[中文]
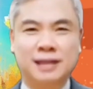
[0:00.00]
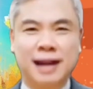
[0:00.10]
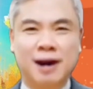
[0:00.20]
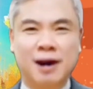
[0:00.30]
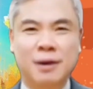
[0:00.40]
你
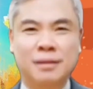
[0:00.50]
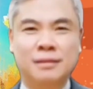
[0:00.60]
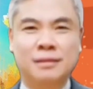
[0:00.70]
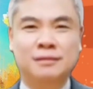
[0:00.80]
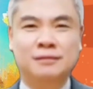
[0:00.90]
看啊，
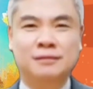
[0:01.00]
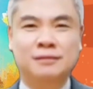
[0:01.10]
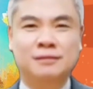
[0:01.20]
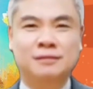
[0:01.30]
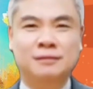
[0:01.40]

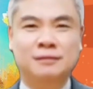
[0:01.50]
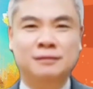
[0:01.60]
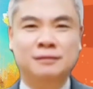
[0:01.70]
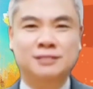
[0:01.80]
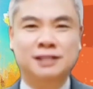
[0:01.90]

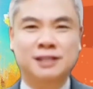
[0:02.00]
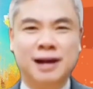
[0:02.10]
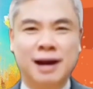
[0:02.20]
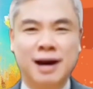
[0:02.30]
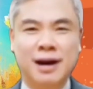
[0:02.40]
这
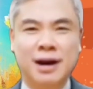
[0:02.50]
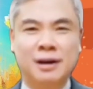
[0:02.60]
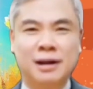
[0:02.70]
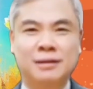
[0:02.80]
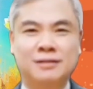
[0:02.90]
个
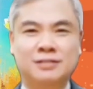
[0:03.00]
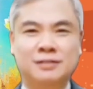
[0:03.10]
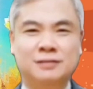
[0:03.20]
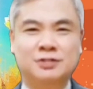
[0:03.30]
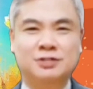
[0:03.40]

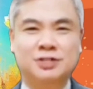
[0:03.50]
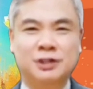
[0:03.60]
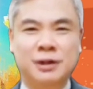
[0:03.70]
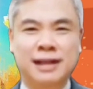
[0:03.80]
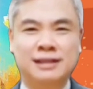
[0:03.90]

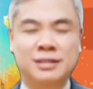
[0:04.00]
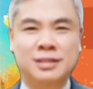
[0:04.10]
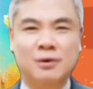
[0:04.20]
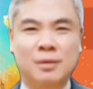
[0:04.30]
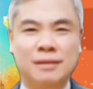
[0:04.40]
热恋的
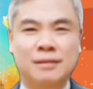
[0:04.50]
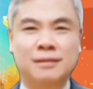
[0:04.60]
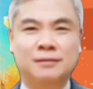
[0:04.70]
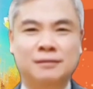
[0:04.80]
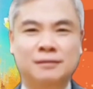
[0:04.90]
时候，
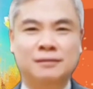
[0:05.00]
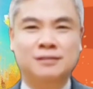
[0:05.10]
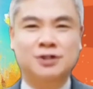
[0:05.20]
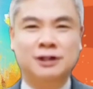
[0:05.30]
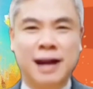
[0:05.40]

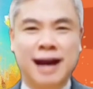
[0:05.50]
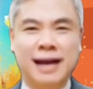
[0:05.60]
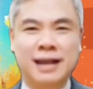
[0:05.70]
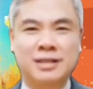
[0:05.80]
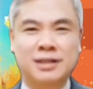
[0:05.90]
很
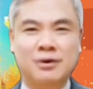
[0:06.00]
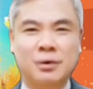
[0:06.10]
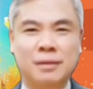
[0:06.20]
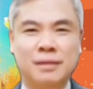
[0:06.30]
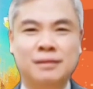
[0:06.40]
爱的时
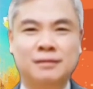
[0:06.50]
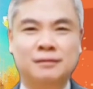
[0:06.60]
候，